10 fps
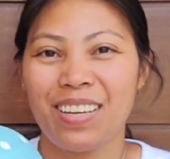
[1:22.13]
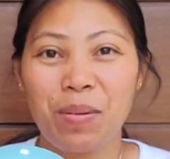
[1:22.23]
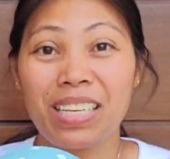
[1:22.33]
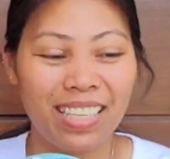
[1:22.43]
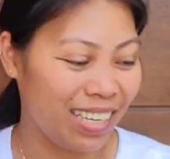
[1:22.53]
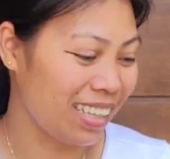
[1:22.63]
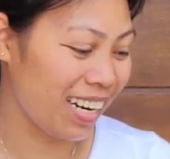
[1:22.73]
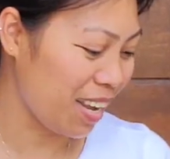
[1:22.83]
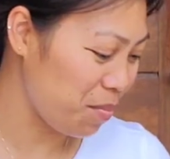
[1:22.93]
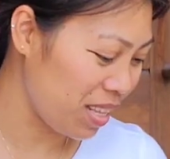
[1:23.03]
plastic na
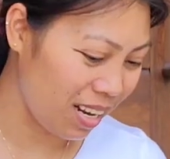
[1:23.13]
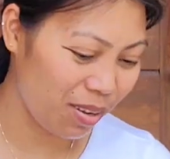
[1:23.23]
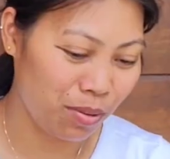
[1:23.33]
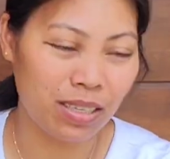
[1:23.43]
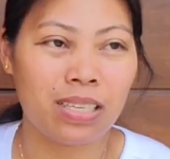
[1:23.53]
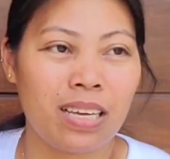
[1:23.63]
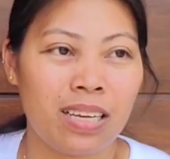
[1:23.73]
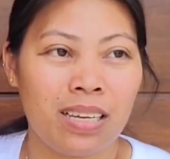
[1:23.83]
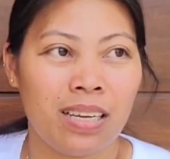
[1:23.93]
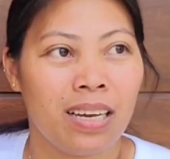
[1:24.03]
talagang binili ko kasi
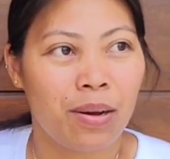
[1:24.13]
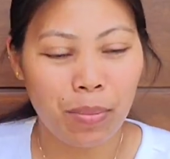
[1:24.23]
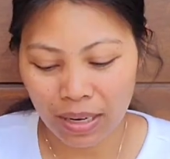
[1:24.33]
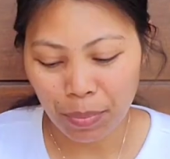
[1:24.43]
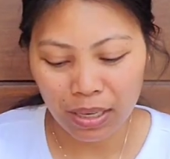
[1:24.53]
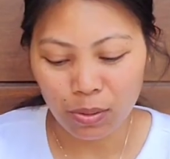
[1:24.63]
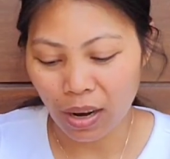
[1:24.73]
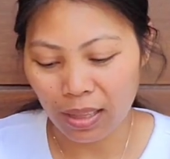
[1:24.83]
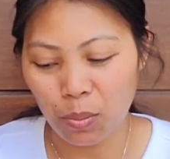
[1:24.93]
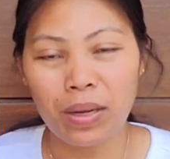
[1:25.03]
para
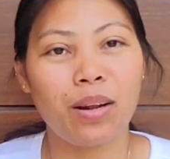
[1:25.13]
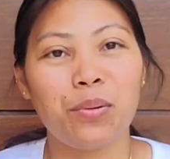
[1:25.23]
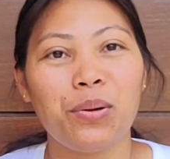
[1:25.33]
panigurado pag nahulog,